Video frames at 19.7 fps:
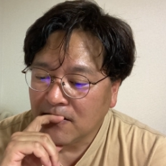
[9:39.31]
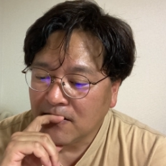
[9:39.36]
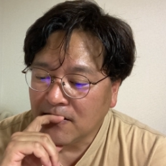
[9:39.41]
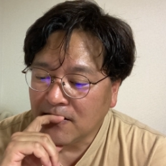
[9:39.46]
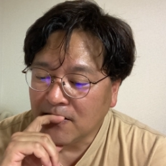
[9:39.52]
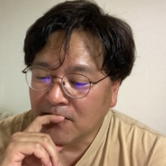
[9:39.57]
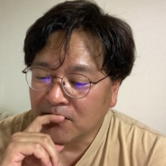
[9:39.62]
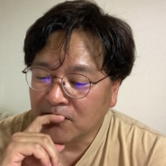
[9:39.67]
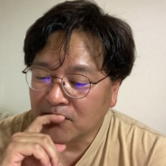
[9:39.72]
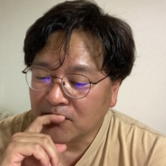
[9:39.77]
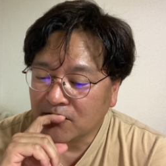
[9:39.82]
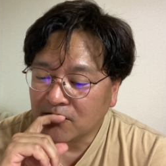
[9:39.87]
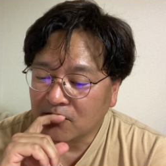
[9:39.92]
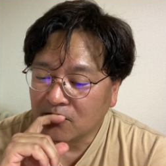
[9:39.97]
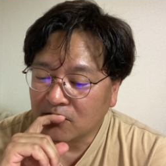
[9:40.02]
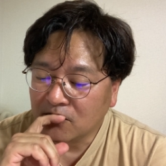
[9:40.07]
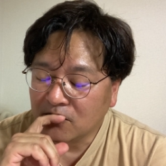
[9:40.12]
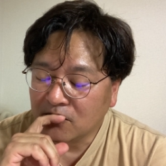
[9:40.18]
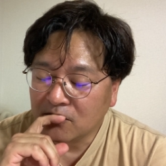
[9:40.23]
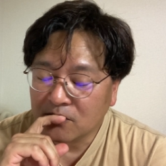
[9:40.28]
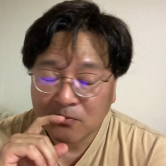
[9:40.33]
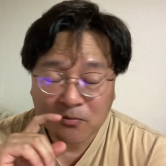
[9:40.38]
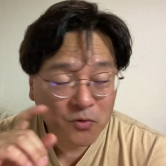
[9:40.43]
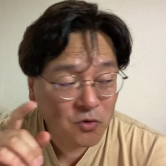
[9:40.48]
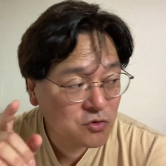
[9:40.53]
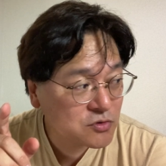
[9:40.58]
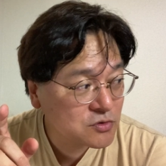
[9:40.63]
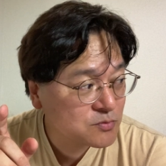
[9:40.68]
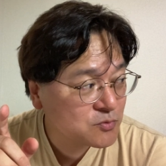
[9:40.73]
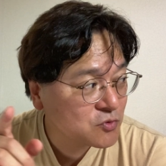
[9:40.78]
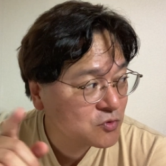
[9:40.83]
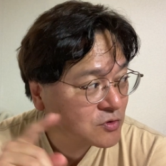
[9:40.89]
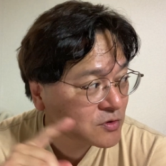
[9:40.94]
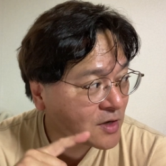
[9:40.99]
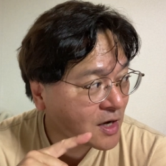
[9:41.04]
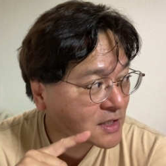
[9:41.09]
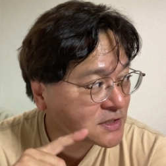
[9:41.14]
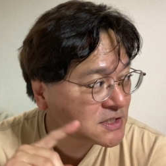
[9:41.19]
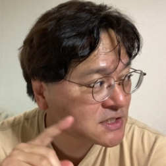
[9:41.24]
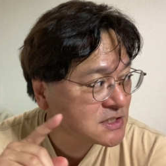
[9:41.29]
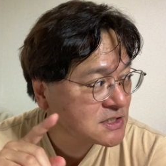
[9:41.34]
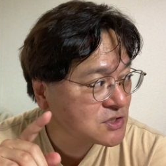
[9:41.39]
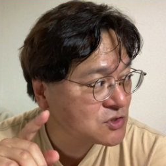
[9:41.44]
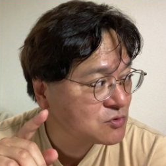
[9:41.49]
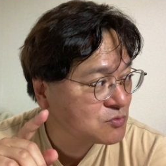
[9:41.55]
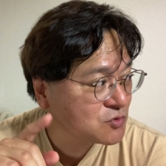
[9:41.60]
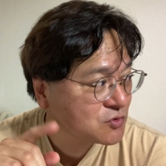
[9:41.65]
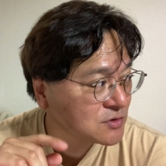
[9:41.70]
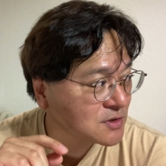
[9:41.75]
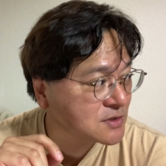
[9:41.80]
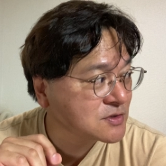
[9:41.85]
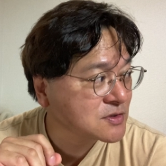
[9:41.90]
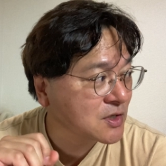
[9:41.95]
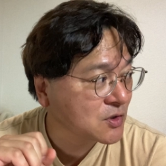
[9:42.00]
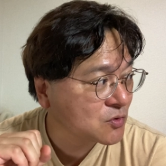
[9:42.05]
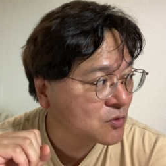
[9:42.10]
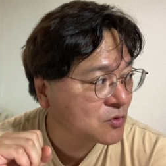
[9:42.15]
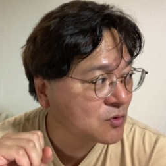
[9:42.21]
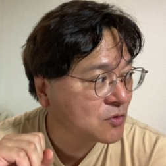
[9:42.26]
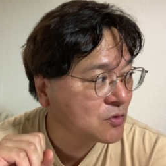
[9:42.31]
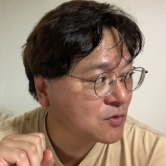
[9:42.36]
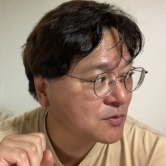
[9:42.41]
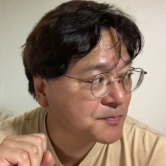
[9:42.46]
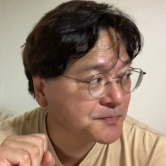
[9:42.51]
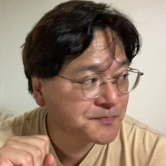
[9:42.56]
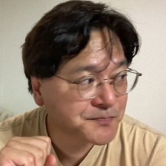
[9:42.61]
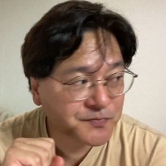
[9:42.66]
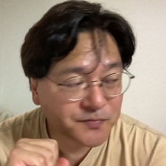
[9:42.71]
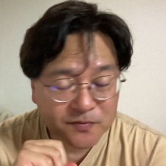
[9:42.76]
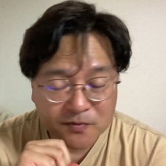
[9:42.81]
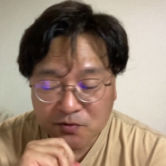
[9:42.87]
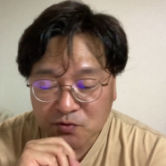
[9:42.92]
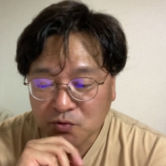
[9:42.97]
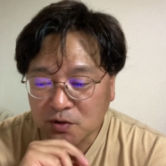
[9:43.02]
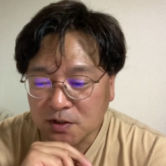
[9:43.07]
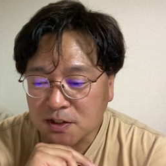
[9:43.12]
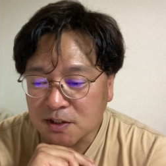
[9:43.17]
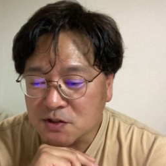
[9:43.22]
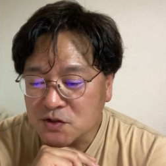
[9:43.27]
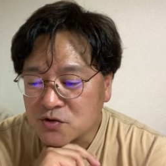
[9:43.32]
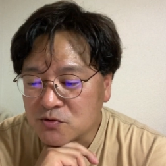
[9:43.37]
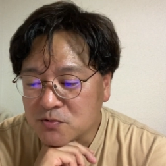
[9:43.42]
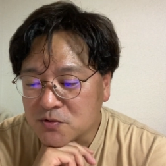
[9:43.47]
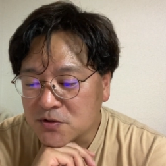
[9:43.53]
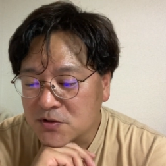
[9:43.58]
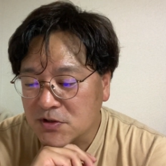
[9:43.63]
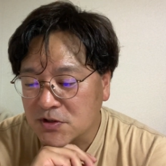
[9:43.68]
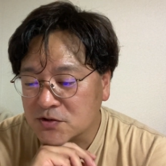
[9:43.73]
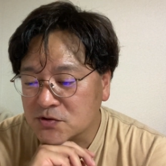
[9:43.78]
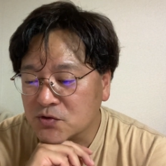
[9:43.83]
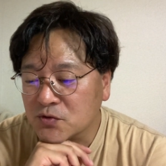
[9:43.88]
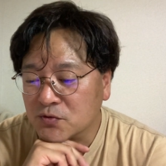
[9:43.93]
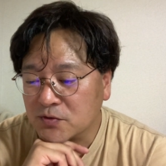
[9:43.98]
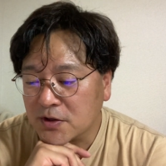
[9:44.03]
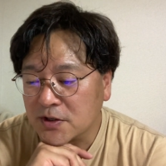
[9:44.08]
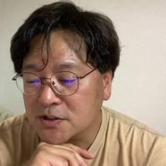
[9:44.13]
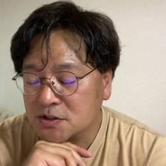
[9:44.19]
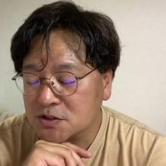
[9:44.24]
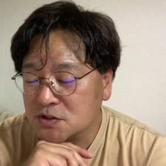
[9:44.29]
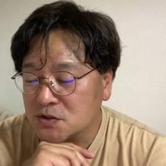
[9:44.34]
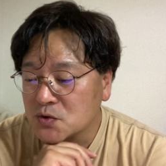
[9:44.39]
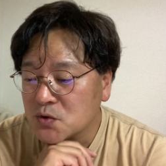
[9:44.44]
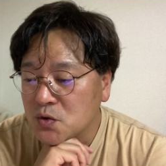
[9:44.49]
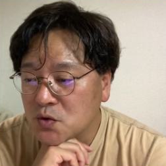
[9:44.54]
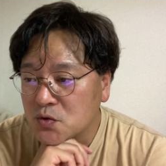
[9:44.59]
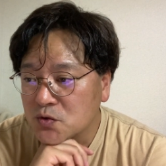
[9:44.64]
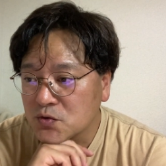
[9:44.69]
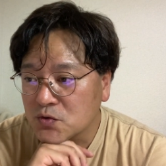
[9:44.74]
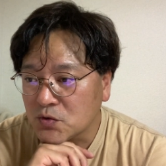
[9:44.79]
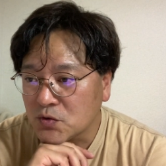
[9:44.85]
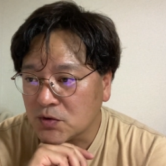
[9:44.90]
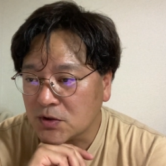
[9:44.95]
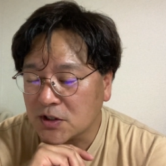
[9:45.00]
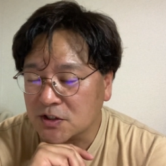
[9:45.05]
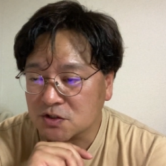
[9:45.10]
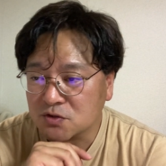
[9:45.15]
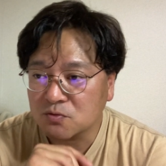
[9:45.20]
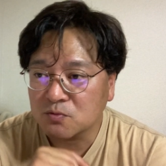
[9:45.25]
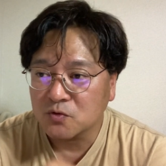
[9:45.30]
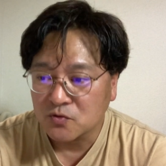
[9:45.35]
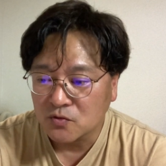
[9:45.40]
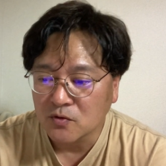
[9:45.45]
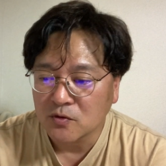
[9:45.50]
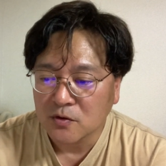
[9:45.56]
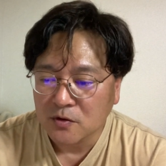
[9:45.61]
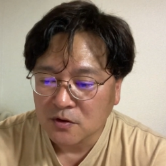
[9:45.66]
あ、あの僕も味塩持ってるんですけど、それで十分ですよね、塩と味の素。